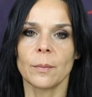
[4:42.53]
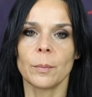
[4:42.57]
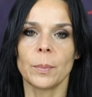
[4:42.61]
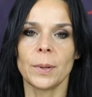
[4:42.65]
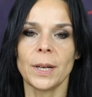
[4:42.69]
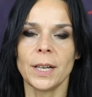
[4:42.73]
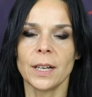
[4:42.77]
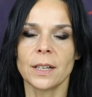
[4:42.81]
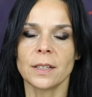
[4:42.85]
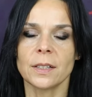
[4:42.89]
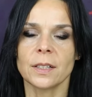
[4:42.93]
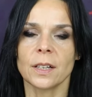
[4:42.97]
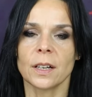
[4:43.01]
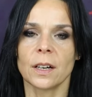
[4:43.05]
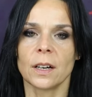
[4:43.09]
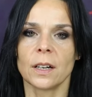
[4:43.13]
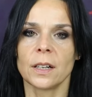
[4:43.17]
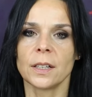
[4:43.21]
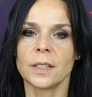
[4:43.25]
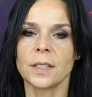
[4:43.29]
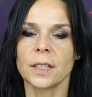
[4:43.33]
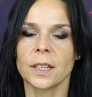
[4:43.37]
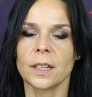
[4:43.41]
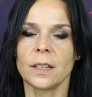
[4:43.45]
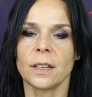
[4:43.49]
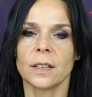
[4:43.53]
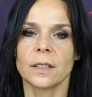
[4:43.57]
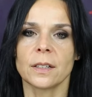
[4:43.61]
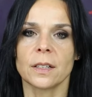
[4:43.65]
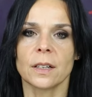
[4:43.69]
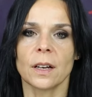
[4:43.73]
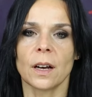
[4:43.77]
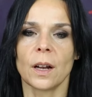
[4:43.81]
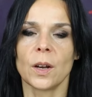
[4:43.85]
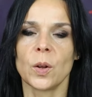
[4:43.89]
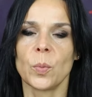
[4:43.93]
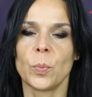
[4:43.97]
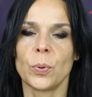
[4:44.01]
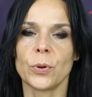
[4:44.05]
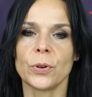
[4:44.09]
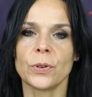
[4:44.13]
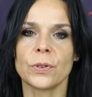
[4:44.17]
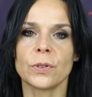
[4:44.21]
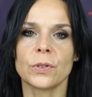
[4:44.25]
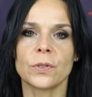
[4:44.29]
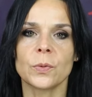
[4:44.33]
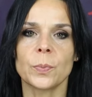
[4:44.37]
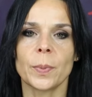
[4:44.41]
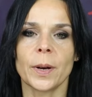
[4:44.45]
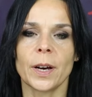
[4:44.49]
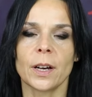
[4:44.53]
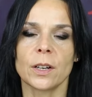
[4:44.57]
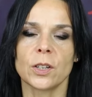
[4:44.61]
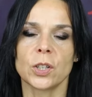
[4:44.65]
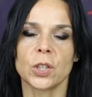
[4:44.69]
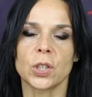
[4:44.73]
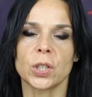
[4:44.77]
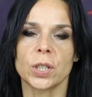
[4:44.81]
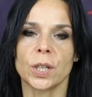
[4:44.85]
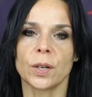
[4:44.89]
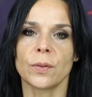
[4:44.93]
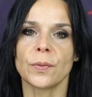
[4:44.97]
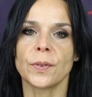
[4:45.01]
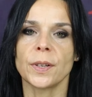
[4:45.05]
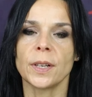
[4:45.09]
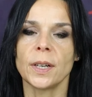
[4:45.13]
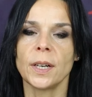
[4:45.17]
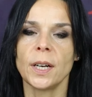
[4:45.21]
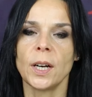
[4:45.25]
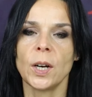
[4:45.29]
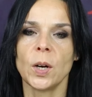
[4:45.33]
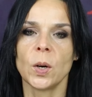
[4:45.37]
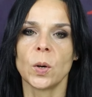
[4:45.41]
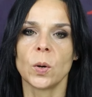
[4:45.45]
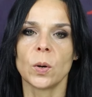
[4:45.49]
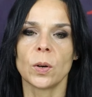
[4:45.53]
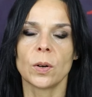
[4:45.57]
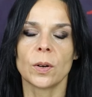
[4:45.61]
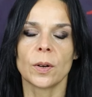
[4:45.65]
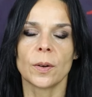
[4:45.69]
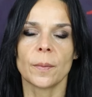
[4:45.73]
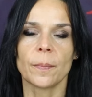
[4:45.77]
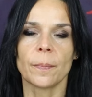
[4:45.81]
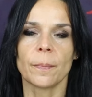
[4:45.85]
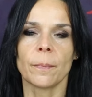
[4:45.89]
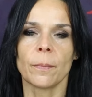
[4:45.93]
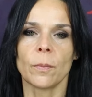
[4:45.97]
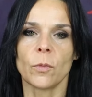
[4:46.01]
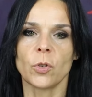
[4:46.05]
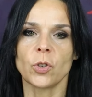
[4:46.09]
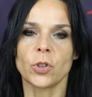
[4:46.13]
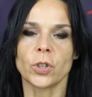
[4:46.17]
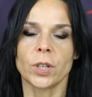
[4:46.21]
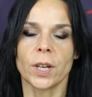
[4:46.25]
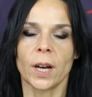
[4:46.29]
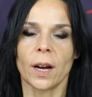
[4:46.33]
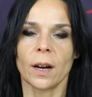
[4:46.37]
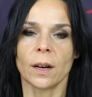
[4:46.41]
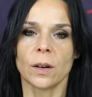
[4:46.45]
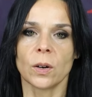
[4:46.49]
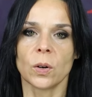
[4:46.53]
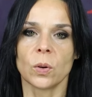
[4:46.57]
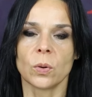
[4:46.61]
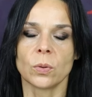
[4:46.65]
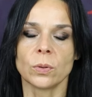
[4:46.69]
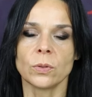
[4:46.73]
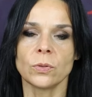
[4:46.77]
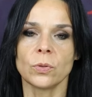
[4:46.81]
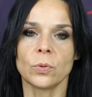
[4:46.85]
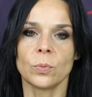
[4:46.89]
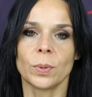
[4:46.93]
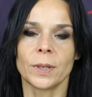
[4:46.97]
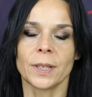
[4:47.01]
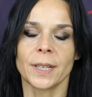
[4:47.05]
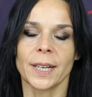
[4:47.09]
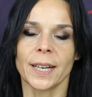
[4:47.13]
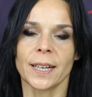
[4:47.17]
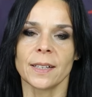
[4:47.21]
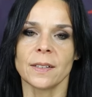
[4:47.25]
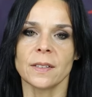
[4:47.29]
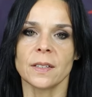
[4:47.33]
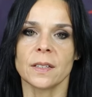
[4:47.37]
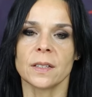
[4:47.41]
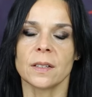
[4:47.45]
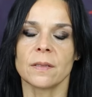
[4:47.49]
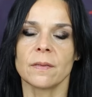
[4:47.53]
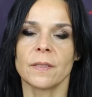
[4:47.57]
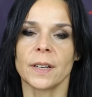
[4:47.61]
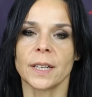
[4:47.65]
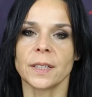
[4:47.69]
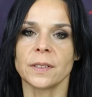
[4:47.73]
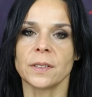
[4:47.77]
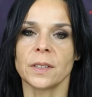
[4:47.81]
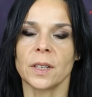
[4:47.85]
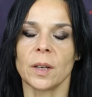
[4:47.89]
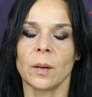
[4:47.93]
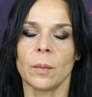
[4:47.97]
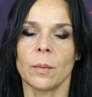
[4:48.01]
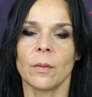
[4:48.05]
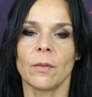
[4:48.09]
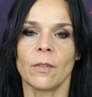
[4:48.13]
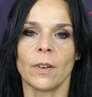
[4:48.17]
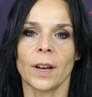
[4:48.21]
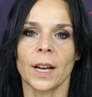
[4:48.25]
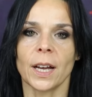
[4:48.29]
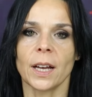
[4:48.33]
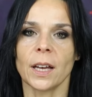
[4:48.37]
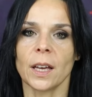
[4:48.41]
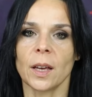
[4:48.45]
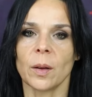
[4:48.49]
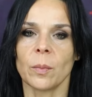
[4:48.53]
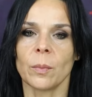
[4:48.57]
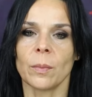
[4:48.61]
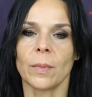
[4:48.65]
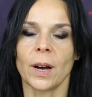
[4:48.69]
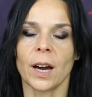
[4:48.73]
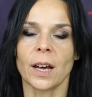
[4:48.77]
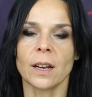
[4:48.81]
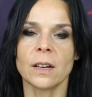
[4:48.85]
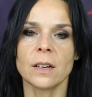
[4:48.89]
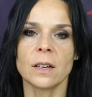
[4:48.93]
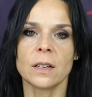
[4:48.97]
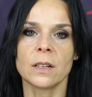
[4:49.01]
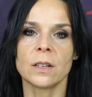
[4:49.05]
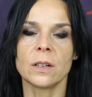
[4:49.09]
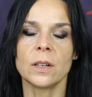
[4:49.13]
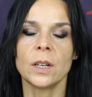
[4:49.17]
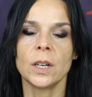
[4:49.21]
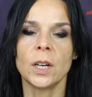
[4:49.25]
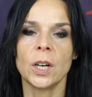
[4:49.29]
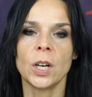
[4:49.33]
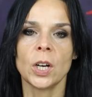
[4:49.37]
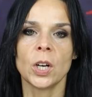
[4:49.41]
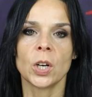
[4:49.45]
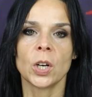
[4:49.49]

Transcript: bilateral, trilaterale Bündnispartnerschaft ähm, stärken und über Grenzen hinweg, weg im Handel